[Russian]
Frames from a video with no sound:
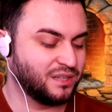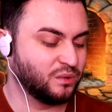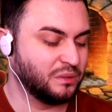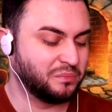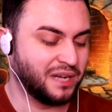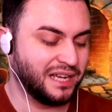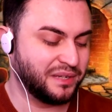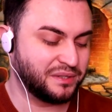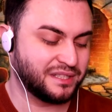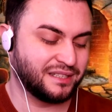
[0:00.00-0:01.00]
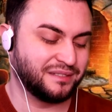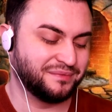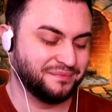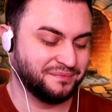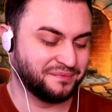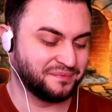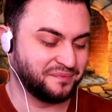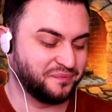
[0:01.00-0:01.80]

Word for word: улыбаются. М -м.